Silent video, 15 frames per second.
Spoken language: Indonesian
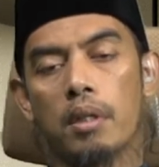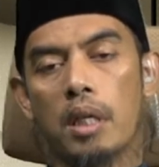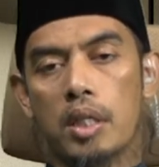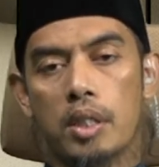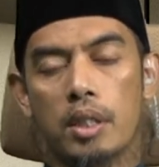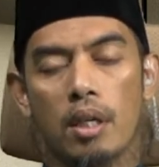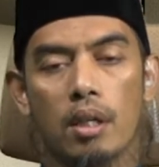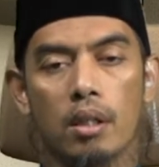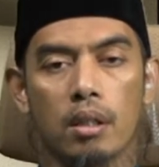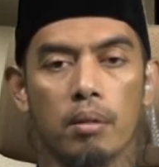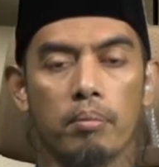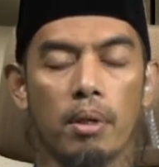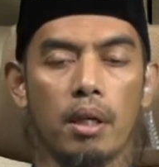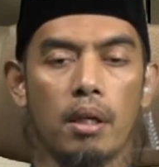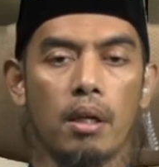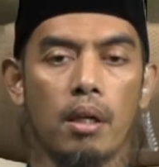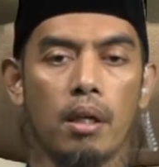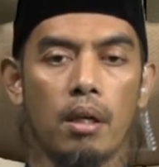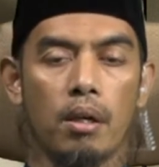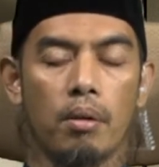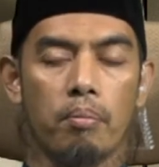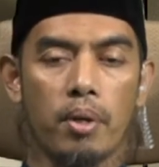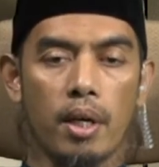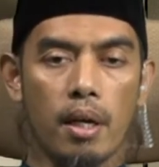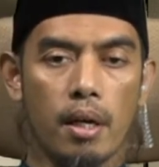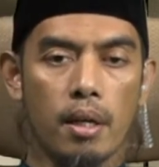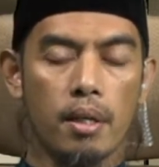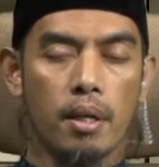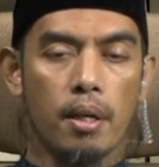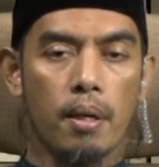nasihat kepada
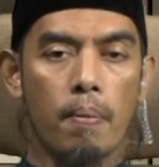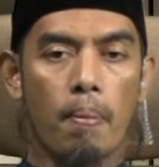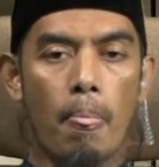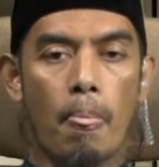penanya